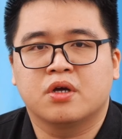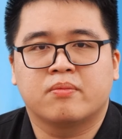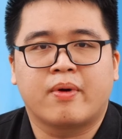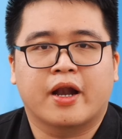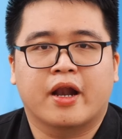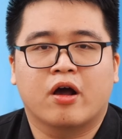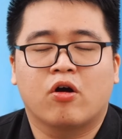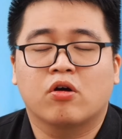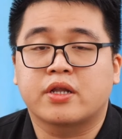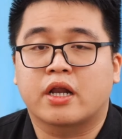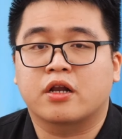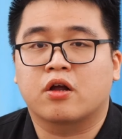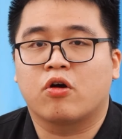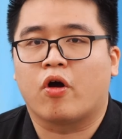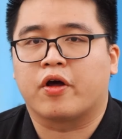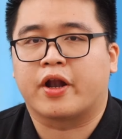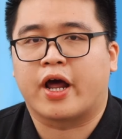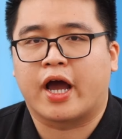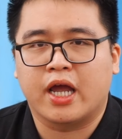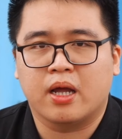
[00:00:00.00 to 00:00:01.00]
như bạn đang đặt
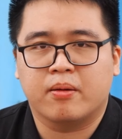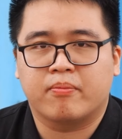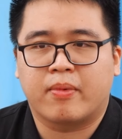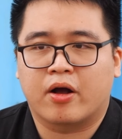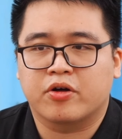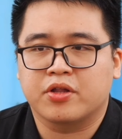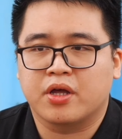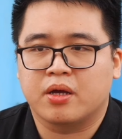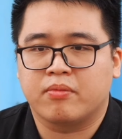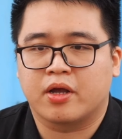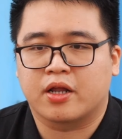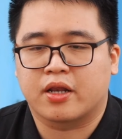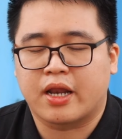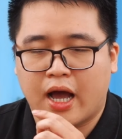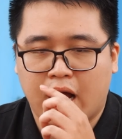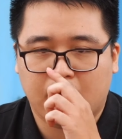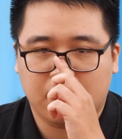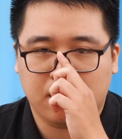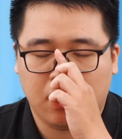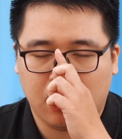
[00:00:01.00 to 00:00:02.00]
cỏ này ấy, mà có thể mình
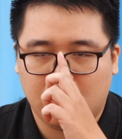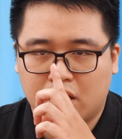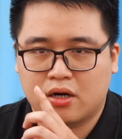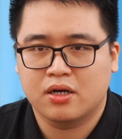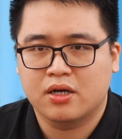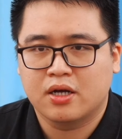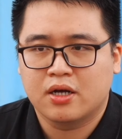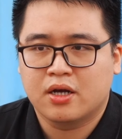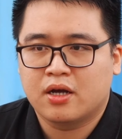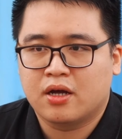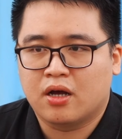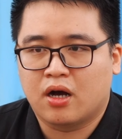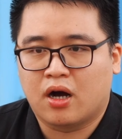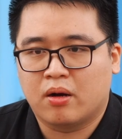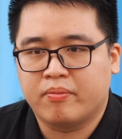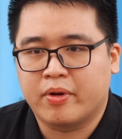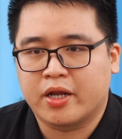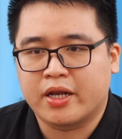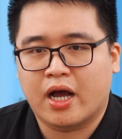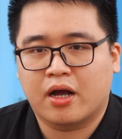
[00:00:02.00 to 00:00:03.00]
đang uh,
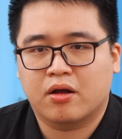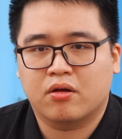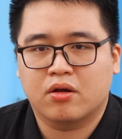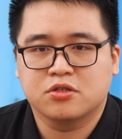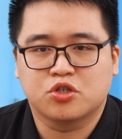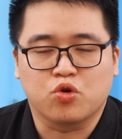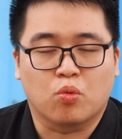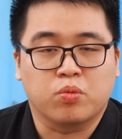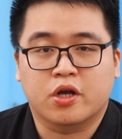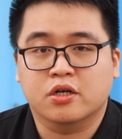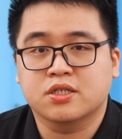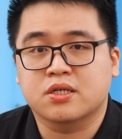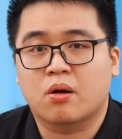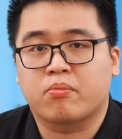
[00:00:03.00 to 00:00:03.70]
uh, mình đang dùng các